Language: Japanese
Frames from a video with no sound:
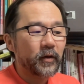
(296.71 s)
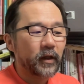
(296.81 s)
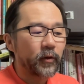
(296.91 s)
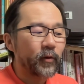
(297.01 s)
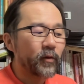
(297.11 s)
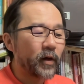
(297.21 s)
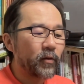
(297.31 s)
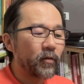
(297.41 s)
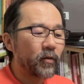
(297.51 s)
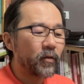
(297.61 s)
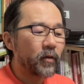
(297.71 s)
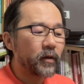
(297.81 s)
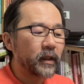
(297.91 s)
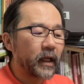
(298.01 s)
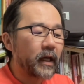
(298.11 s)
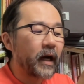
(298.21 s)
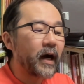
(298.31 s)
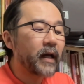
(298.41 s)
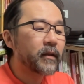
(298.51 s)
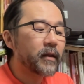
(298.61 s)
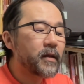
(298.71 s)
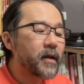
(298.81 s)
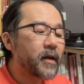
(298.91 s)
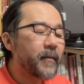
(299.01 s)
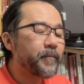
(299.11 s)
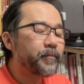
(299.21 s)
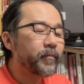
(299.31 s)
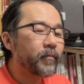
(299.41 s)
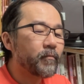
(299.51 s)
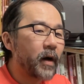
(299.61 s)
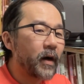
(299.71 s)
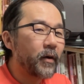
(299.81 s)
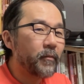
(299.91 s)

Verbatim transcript: なんていうの、あの、何かがあって、まあ、